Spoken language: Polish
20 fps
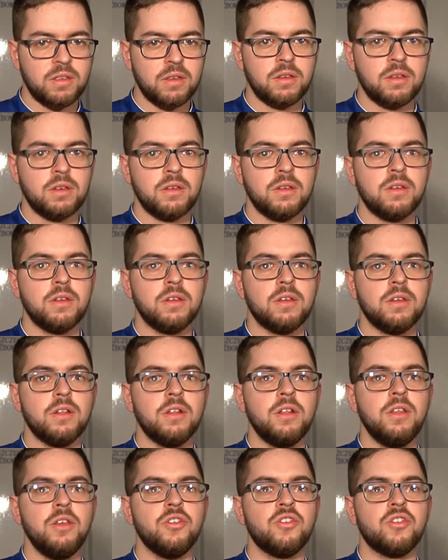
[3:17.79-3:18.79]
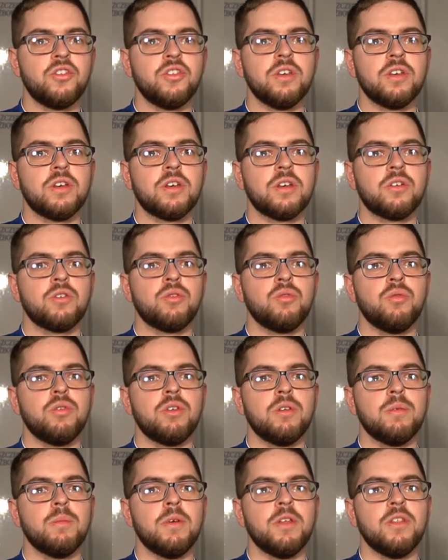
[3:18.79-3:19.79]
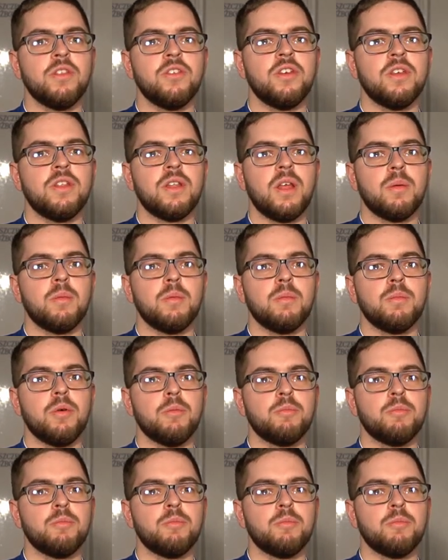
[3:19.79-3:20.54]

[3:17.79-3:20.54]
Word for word: y, licznik, który będzie nam